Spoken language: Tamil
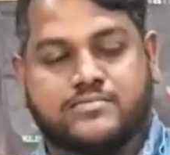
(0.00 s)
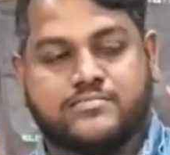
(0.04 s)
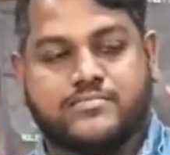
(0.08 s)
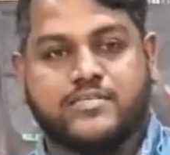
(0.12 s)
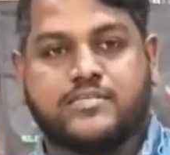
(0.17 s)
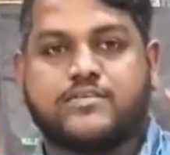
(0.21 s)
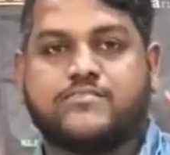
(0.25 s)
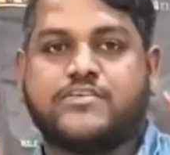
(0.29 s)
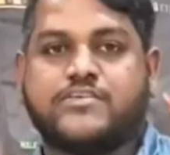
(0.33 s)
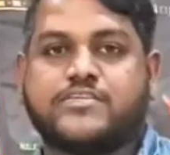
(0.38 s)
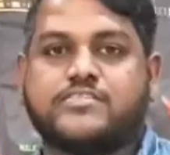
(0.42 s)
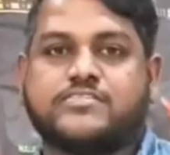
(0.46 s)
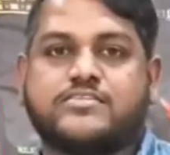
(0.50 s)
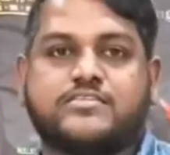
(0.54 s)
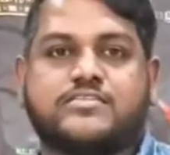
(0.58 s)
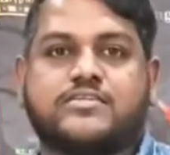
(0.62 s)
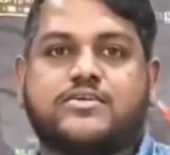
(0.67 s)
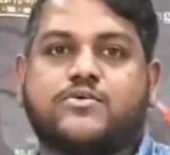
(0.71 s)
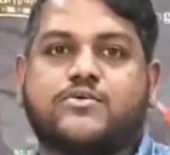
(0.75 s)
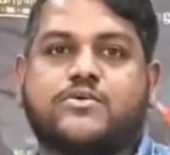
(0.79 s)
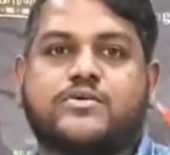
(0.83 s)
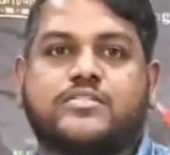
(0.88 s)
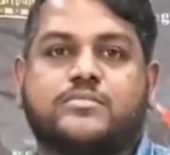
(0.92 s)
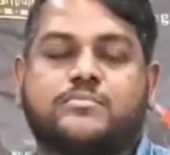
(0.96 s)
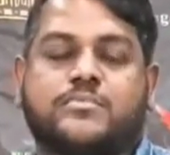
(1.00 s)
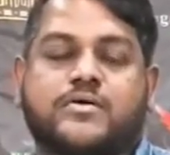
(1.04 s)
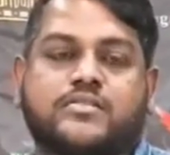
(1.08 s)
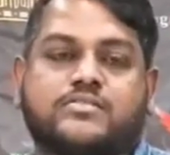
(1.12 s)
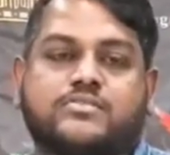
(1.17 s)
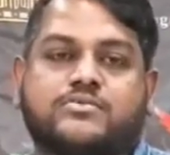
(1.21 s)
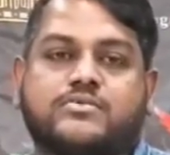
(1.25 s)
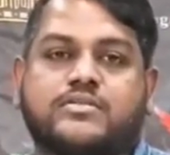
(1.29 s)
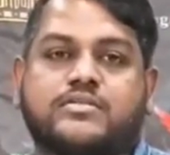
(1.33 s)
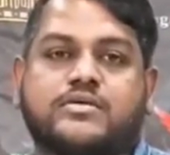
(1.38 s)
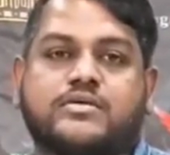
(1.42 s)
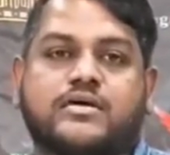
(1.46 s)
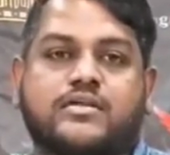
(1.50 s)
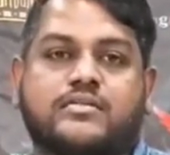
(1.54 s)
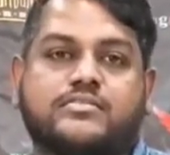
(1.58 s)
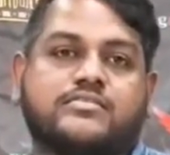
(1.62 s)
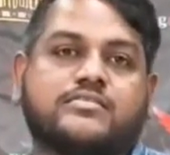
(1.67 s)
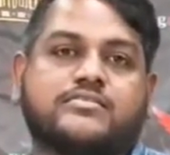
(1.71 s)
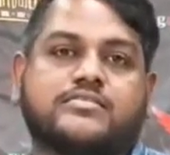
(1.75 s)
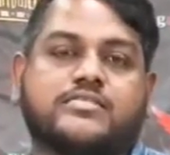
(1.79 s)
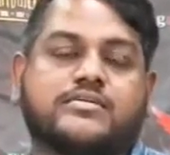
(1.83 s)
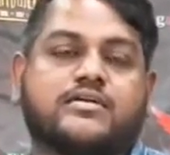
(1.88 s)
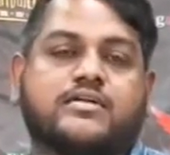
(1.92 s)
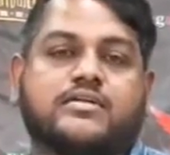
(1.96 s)
சீட்டை வெஜ்ஜில் தான் உட்காந்து பார்த்தோம் ஏன்னா
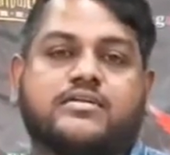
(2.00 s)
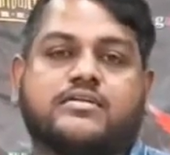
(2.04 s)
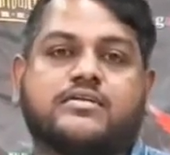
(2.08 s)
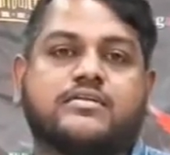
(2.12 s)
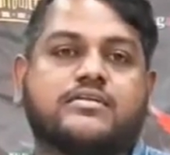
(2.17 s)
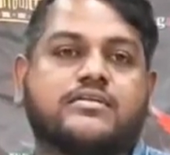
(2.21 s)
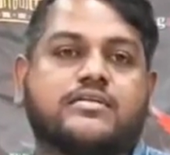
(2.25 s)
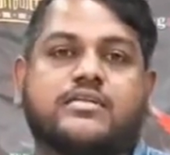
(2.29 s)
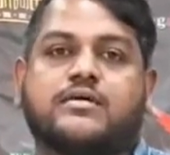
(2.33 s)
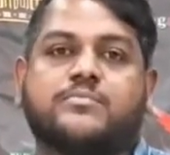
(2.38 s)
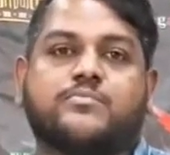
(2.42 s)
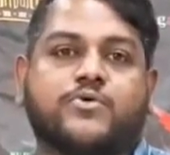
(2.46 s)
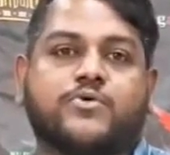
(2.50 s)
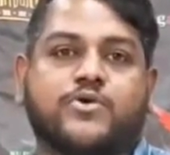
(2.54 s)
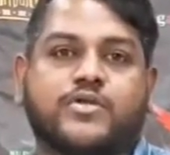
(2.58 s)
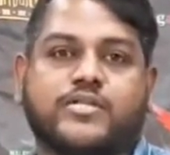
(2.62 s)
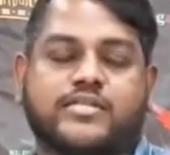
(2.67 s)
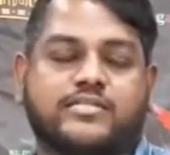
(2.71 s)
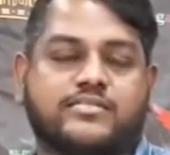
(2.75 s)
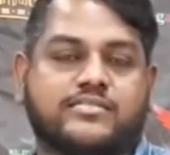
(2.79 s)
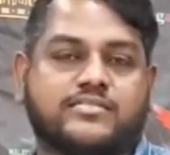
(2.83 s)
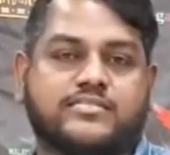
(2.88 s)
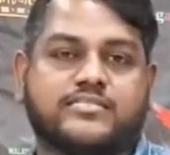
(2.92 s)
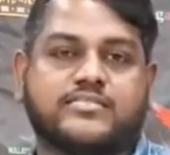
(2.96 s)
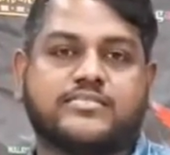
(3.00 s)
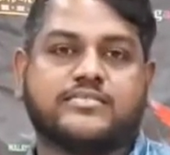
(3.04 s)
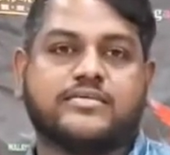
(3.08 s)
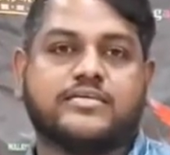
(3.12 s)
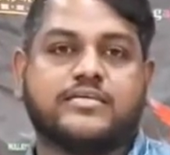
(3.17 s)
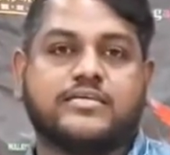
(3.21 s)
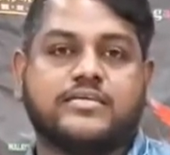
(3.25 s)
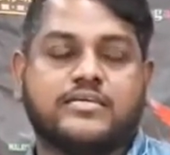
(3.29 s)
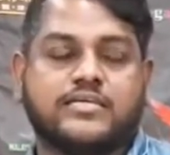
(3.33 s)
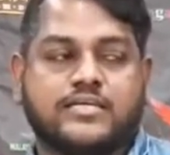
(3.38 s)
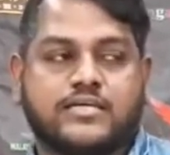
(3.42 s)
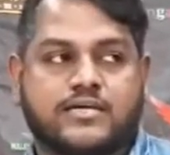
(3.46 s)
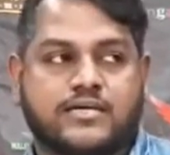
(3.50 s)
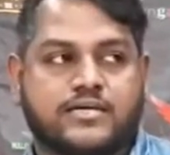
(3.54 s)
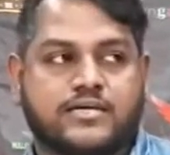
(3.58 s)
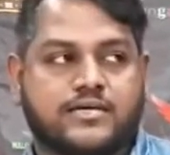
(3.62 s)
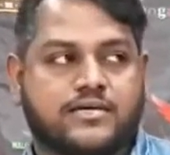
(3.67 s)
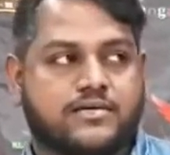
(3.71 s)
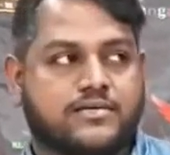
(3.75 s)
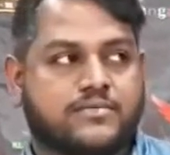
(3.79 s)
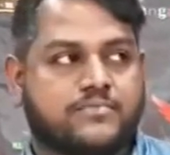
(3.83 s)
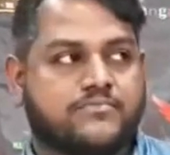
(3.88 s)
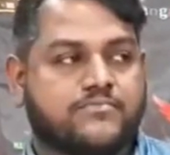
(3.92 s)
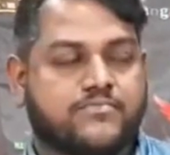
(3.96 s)
அடுத்தடுத்த கட்டங்கள் நல்லா போயிட்டே இருந்தது
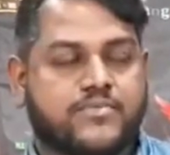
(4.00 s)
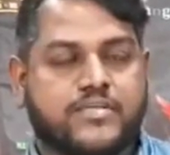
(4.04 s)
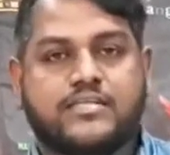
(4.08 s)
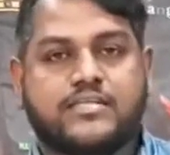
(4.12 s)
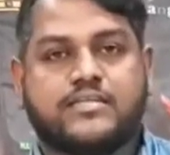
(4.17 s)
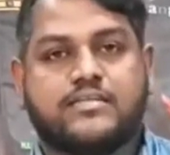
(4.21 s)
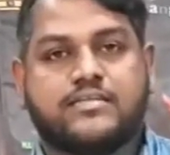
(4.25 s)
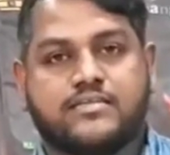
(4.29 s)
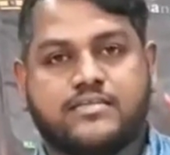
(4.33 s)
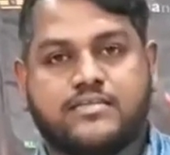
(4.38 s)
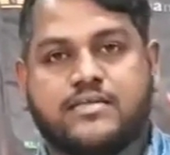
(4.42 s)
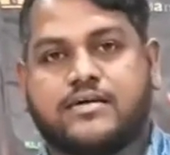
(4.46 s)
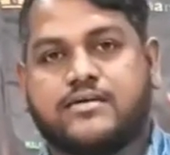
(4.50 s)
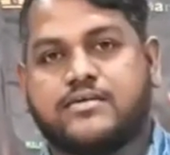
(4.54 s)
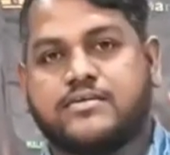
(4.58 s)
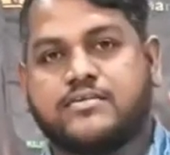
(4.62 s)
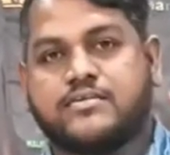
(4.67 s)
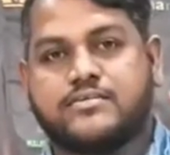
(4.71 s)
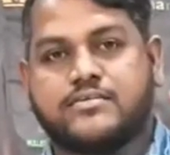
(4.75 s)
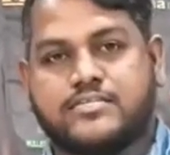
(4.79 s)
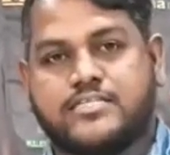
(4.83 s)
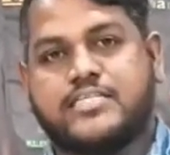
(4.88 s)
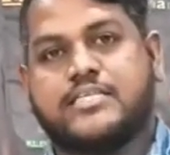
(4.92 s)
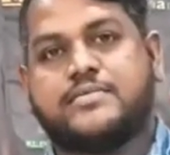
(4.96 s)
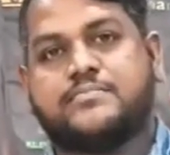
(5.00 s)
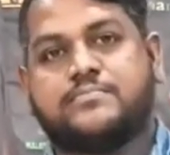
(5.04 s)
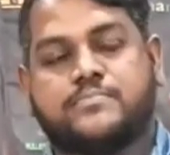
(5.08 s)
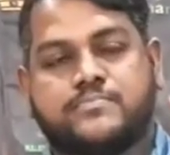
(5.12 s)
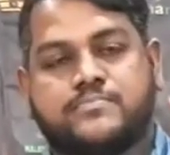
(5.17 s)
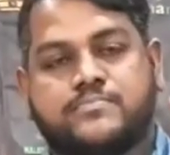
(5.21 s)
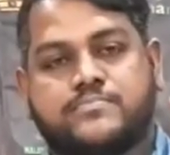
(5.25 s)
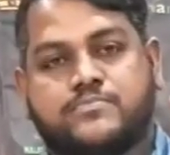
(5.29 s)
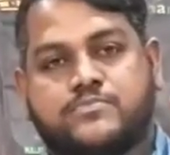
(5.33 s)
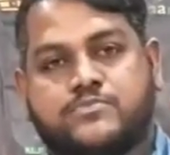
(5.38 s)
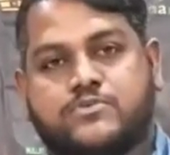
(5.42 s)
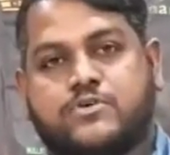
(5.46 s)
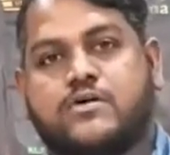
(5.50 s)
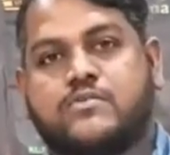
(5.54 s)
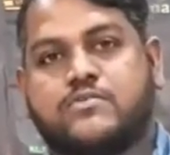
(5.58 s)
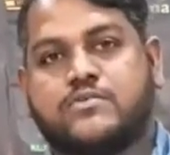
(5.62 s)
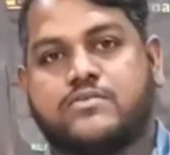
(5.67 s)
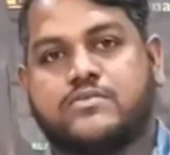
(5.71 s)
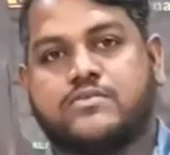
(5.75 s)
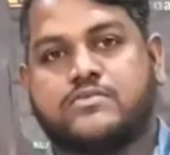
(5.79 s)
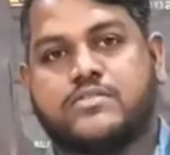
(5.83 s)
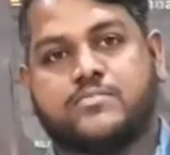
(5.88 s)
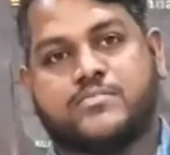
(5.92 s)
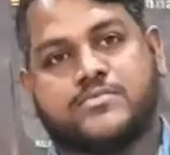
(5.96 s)
வெரி யங் டீம் ஸோ
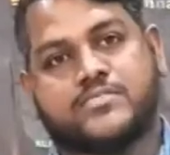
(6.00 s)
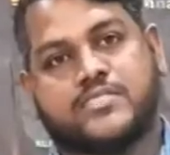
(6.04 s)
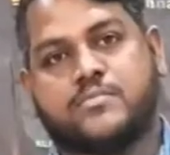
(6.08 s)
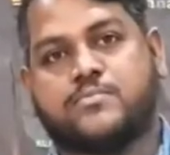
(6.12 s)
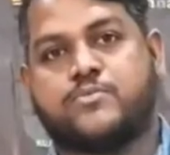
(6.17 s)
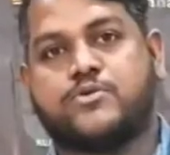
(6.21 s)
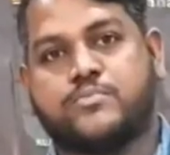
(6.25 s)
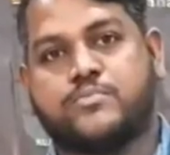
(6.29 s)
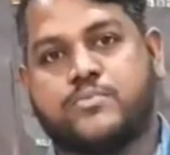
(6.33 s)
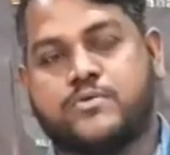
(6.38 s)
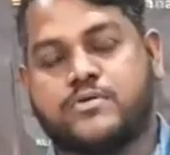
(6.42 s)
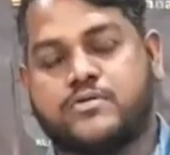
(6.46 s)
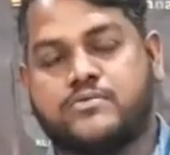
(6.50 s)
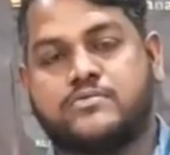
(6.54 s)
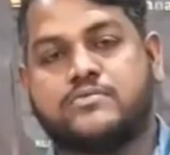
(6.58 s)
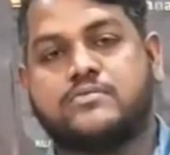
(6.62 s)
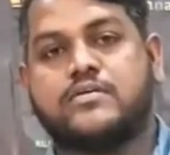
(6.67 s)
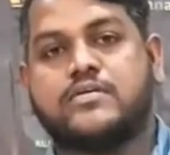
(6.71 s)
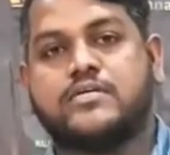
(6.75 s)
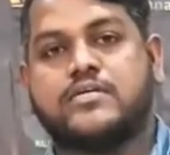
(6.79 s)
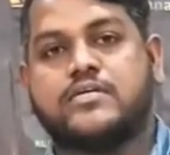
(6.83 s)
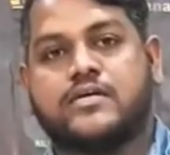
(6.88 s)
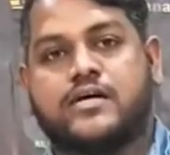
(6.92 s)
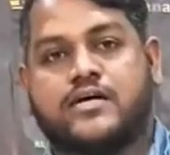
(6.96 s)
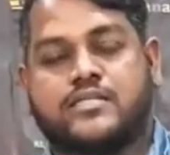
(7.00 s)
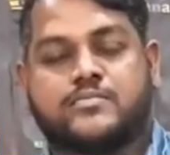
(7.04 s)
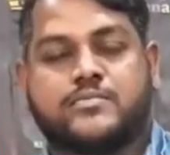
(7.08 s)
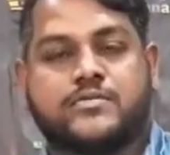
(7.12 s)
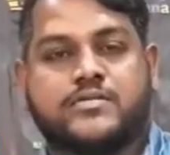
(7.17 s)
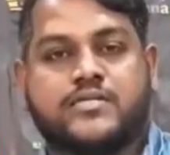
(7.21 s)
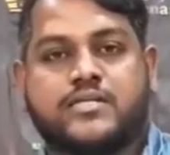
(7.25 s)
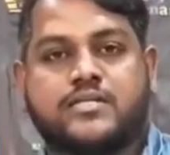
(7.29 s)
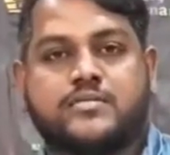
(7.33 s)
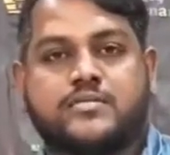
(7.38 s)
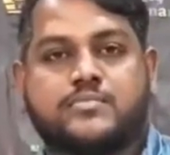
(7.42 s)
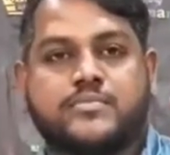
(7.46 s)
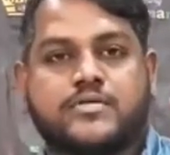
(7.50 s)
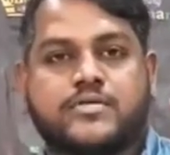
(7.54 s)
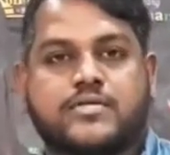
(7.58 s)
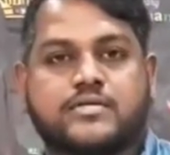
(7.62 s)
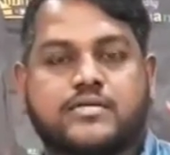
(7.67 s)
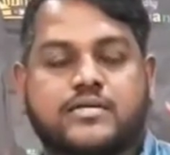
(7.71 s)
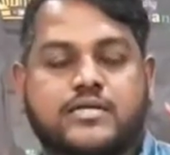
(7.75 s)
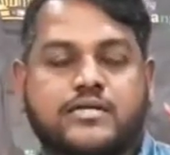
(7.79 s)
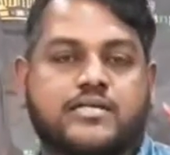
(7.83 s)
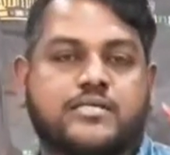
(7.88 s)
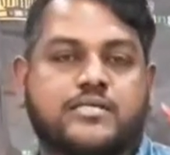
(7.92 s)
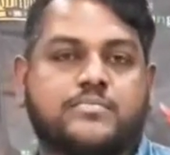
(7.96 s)
அவங்களுக்கு வந்து நம்ம சப்போர்ட் பண்ணணும் அது மட்டும் இல்லாமல்
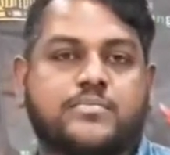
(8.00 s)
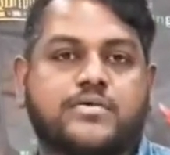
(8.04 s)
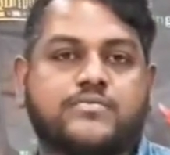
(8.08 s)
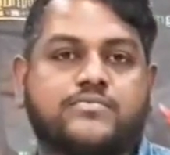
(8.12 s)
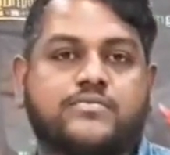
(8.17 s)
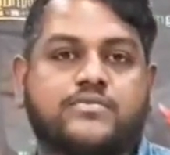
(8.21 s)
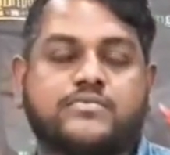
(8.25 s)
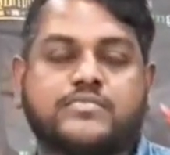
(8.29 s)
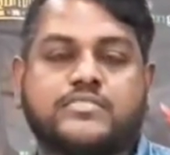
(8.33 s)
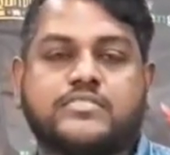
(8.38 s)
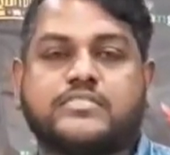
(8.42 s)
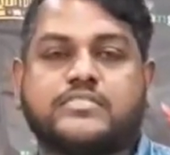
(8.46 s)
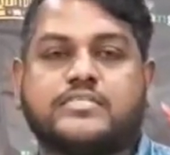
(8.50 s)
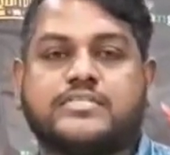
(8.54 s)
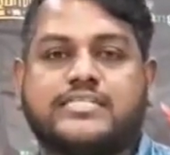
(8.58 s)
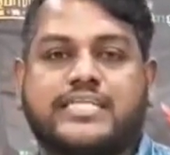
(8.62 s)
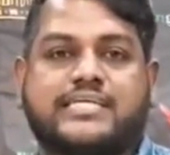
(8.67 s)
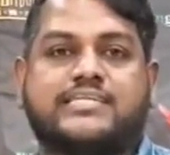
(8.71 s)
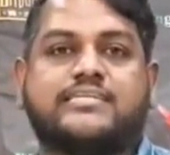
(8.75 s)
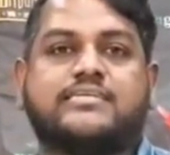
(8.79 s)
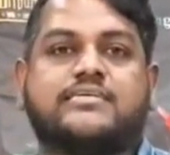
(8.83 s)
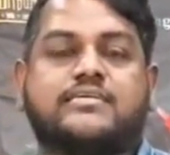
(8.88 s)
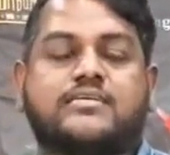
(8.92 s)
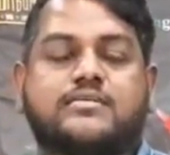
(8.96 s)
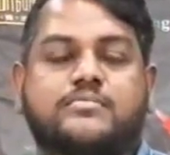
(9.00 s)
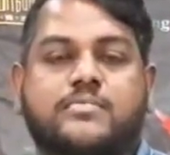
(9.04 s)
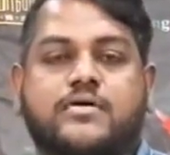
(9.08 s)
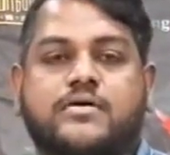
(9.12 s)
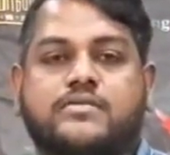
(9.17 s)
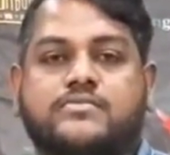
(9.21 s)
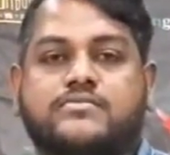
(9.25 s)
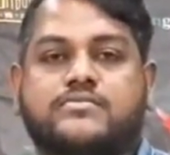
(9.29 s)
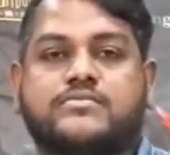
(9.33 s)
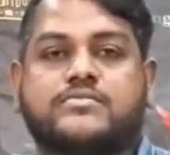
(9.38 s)
கண்டிப்பாக இவங்களுக்கு வந்து இந்த டெக்னிக்கல் பார்ட்